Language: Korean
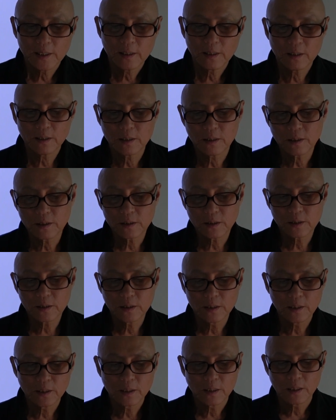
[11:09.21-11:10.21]
어,
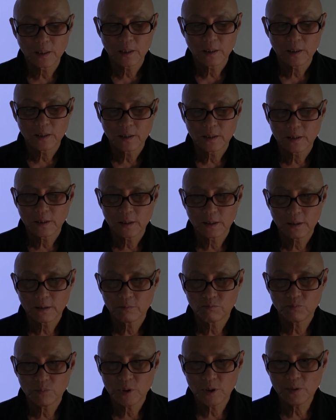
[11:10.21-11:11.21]

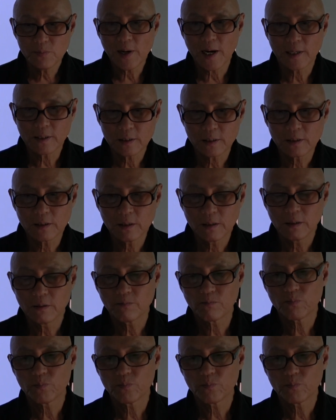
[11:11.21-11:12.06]
이 말은